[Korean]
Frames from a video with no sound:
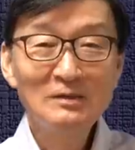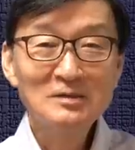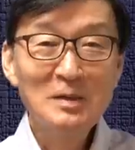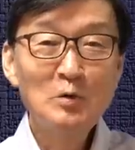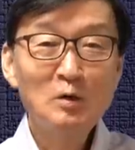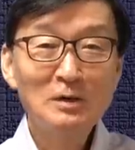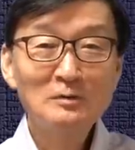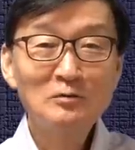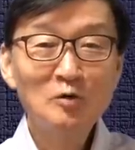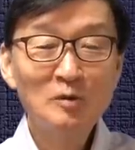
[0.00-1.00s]

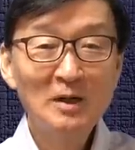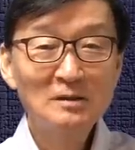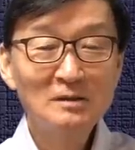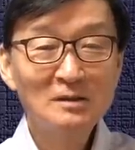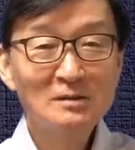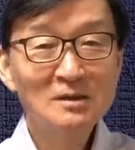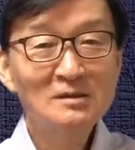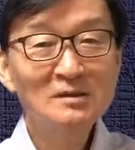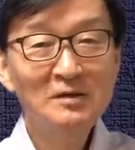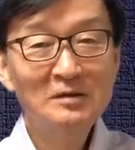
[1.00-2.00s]
3년간 두드려 맞더니 이제
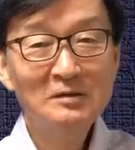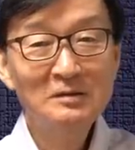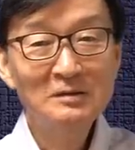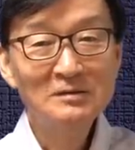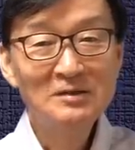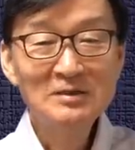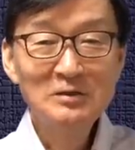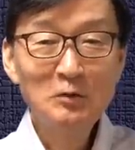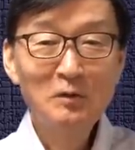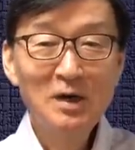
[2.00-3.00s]
드디어
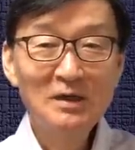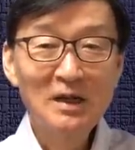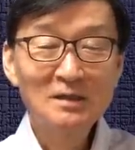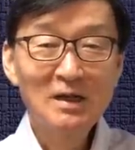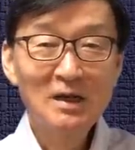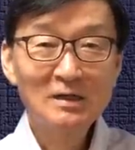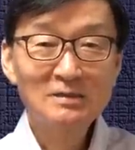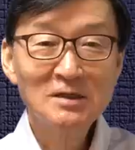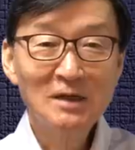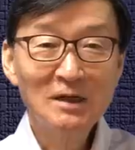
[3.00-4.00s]
제재 효과가 나타나기
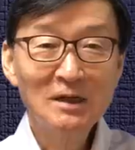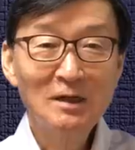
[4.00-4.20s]
시작하는 게